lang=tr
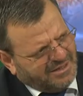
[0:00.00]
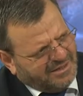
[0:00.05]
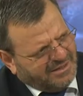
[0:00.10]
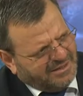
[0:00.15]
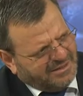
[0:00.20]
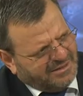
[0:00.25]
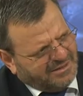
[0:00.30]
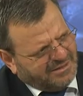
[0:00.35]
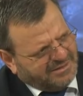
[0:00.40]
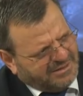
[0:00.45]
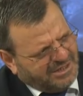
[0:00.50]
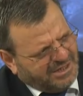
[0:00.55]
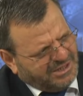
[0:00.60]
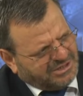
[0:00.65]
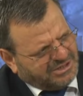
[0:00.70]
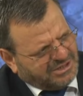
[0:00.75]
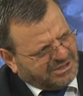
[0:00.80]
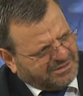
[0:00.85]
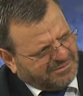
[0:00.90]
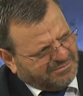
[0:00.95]
e,
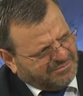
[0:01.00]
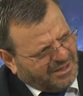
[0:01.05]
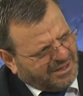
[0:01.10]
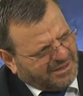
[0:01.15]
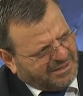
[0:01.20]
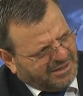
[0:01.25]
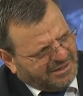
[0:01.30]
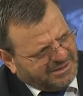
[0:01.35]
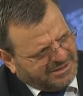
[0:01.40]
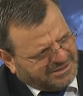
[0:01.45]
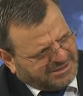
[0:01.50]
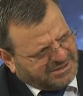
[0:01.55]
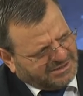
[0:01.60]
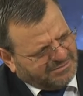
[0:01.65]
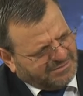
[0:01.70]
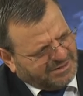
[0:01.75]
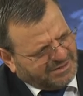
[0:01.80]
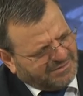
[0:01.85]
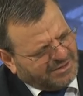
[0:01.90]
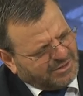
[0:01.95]
değişik banka
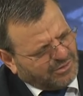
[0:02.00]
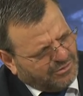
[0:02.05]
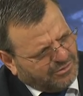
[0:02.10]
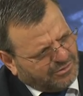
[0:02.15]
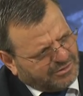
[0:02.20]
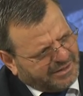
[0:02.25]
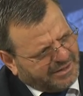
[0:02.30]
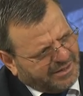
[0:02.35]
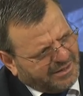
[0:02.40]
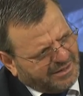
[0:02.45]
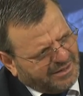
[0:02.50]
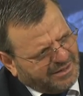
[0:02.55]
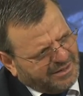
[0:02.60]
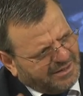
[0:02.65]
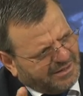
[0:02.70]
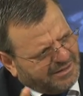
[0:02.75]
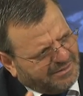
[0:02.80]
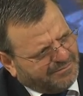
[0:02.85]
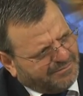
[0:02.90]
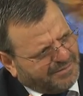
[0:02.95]
isimleri var. Oraya
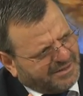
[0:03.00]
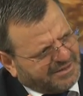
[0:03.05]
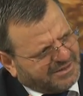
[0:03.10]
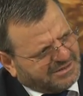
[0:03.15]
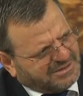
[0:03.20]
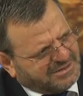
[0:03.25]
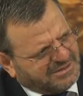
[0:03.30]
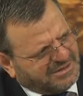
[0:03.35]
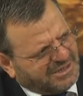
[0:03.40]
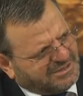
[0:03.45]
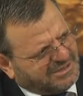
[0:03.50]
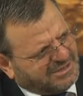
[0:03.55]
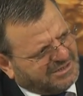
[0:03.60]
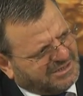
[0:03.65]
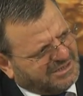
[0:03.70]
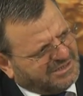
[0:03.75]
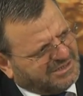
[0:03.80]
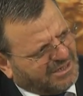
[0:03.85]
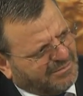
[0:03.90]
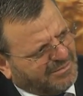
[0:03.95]
parasını yani,
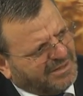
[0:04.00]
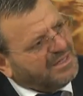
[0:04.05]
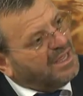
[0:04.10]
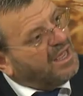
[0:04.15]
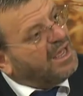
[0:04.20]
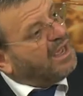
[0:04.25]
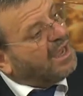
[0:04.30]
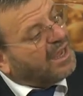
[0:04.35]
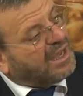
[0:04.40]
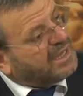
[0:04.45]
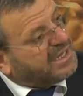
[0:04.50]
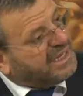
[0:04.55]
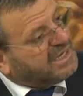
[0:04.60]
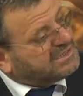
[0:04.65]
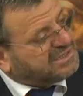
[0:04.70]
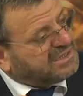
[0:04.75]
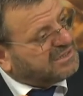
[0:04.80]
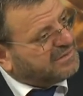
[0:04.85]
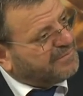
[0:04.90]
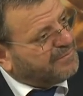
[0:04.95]
yatırdığı zaman internetten
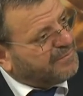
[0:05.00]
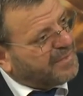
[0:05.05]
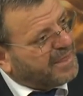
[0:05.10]
kesin... de bu